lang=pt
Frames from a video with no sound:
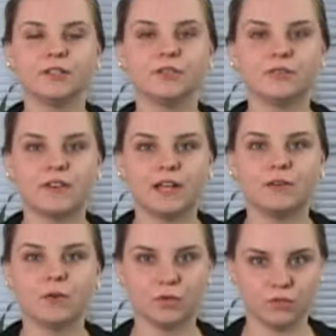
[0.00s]
No
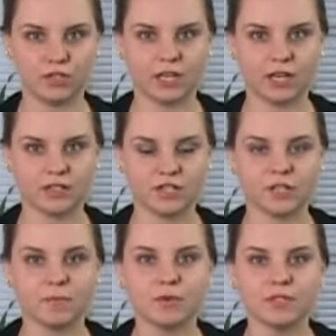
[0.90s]
velho continente,
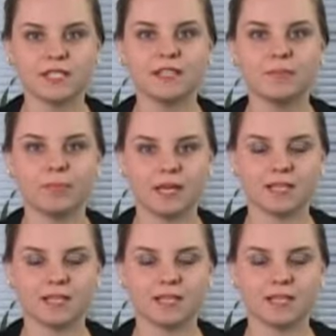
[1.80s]
as bolsas também